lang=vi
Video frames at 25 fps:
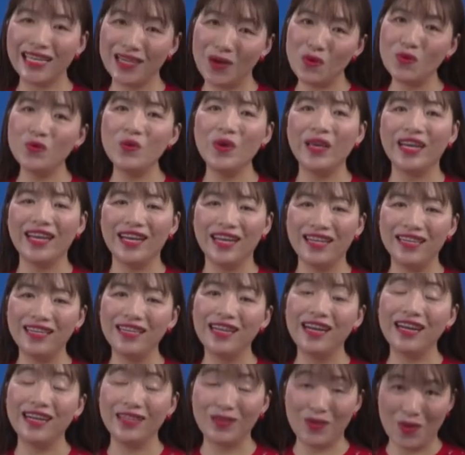cái câu chuyện ở
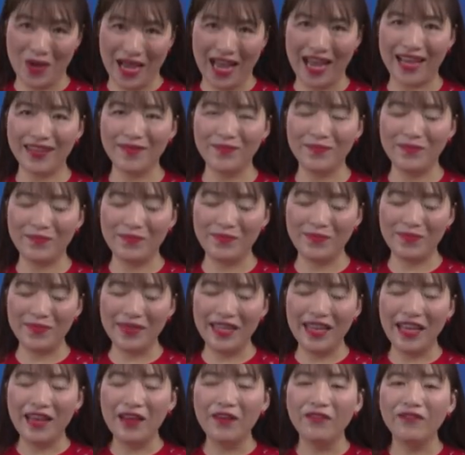ở tòa án.
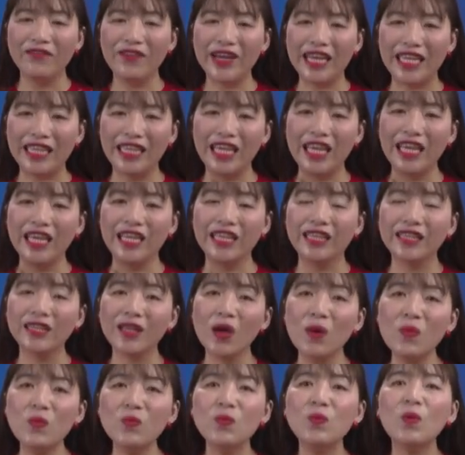Vậy thì
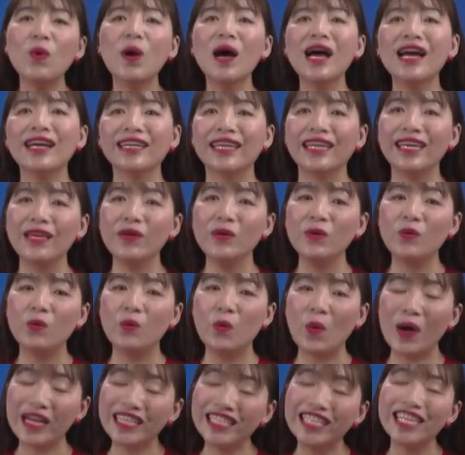thông qua cái
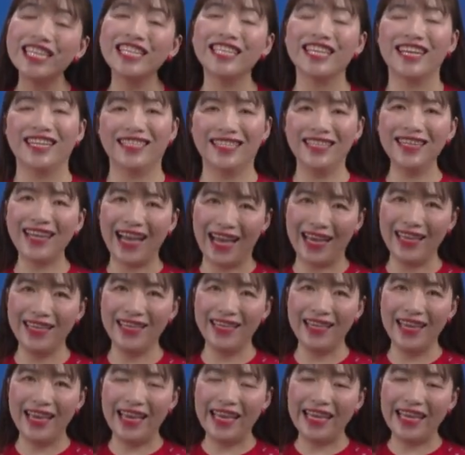quá trình nhận thức ấy,